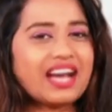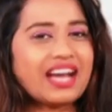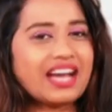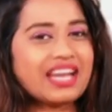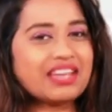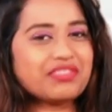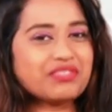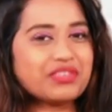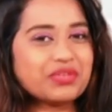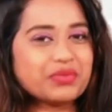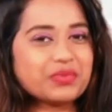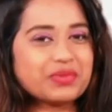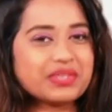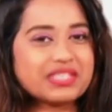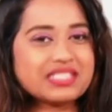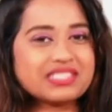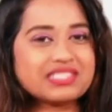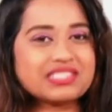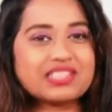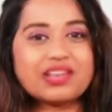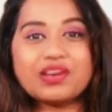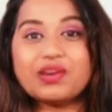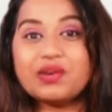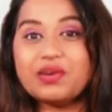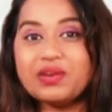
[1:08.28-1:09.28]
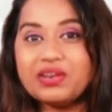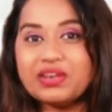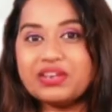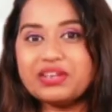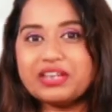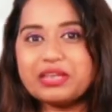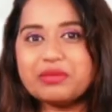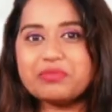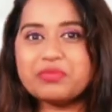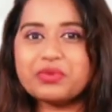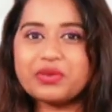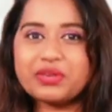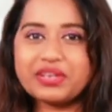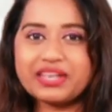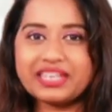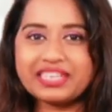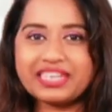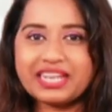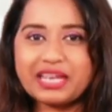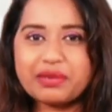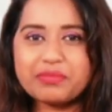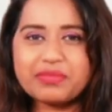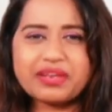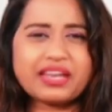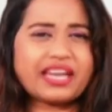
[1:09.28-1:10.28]
ஹாய் வியூவர்ஸ் உங்களுடைய
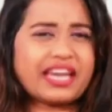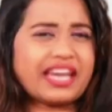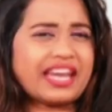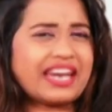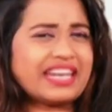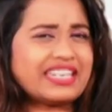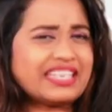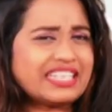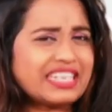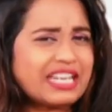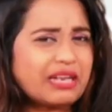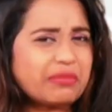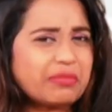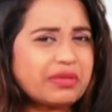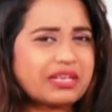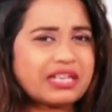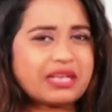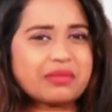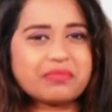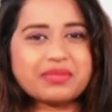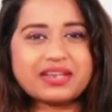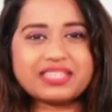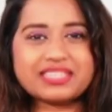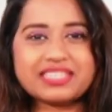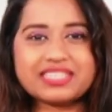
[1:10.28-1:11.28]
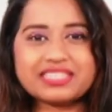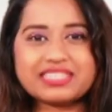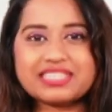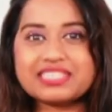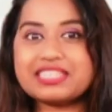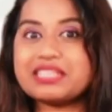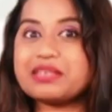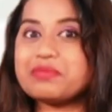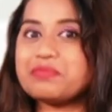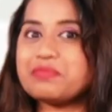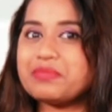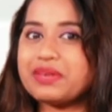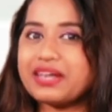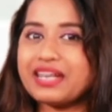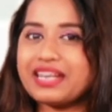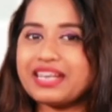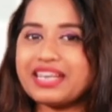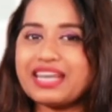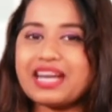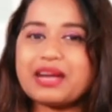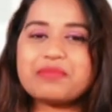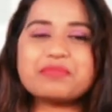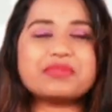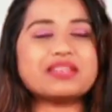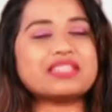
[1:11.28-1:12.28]
போரிங் டைமை என்டர்டைன்மெண்ட்டாக மாற்றுறதுக்கு
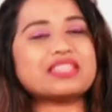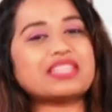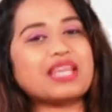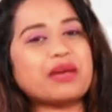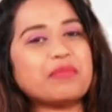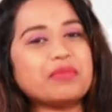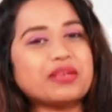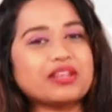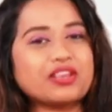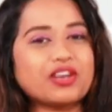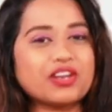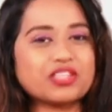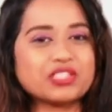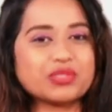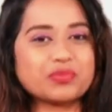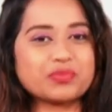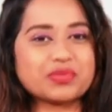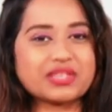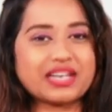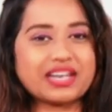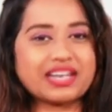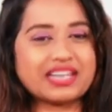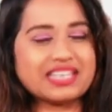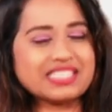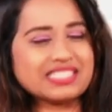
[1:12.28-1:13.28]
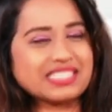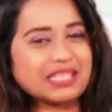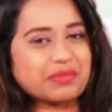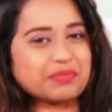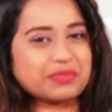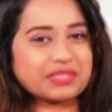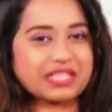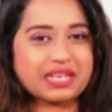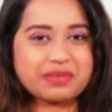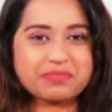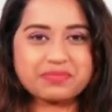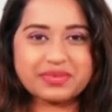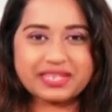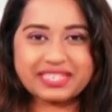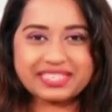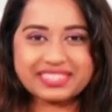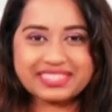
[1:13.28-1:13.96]
மறக்காமல் தமிழ் காசப் சேனலை சப்ஸ்கிரைப்